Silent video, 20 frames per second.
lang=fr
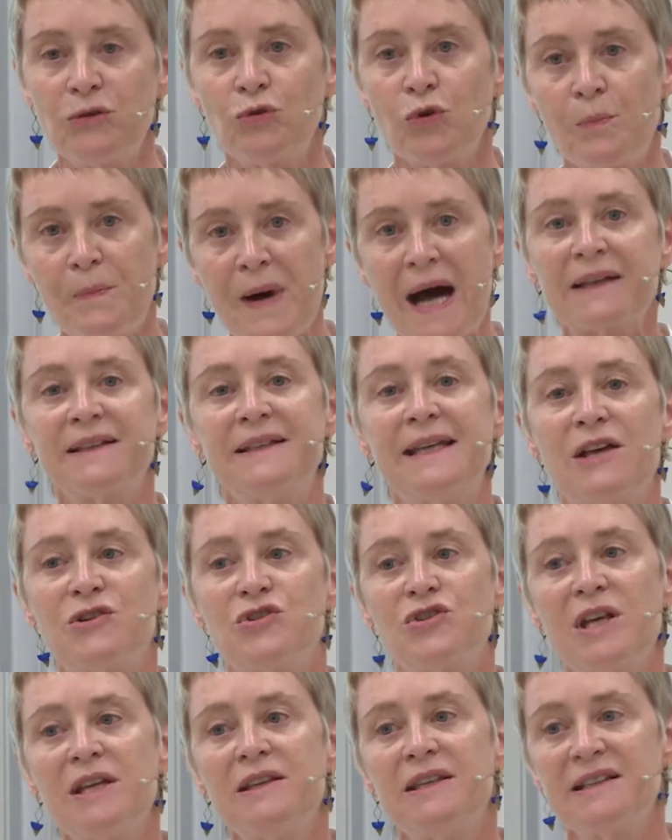de
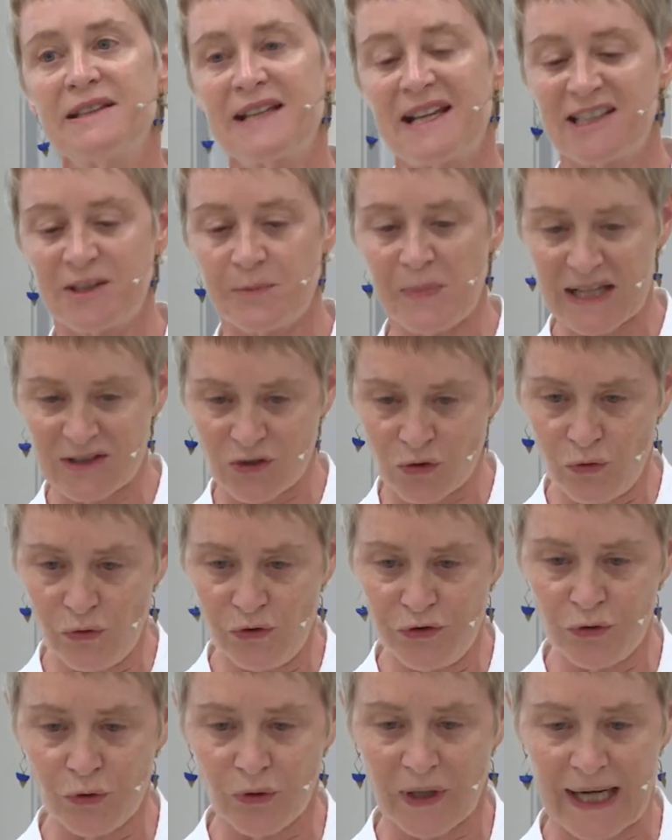partager des espaces
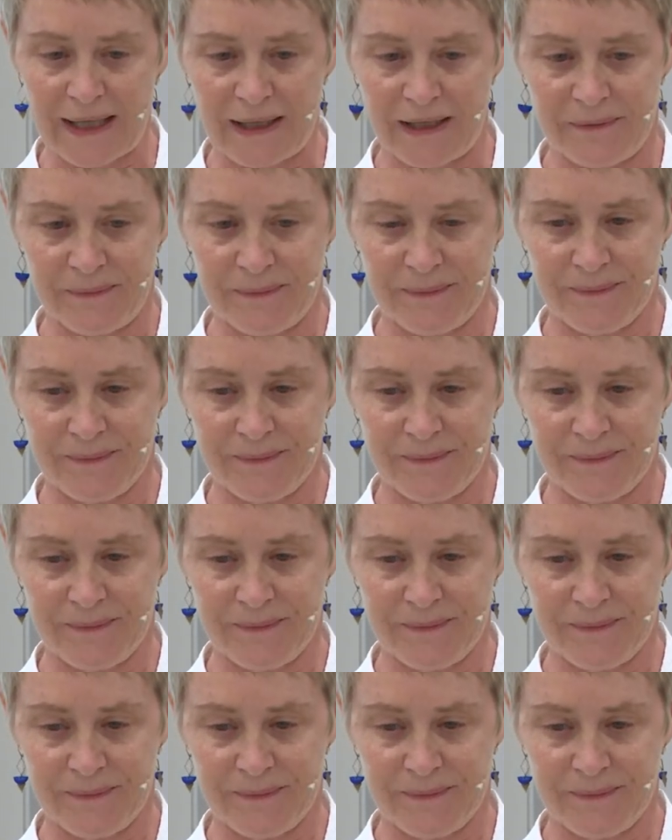culturels.